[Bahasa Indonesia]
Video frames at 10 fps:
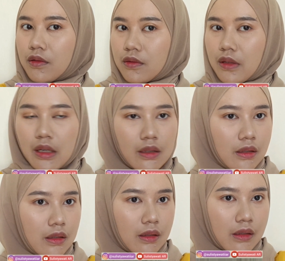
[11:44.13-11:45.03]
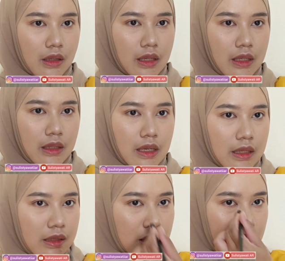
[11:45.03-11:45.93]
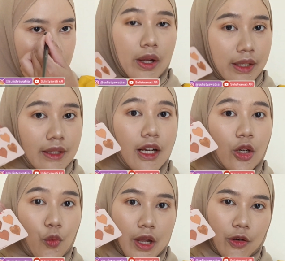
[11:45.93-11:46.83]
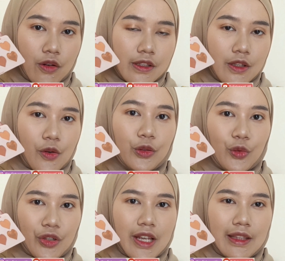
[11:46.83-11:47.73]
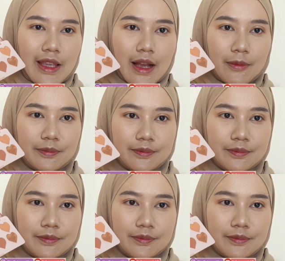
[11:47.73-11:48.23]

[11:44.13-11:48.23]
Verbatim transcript: udah kayak gini aja warnanya keluar kok si konturnya ini ya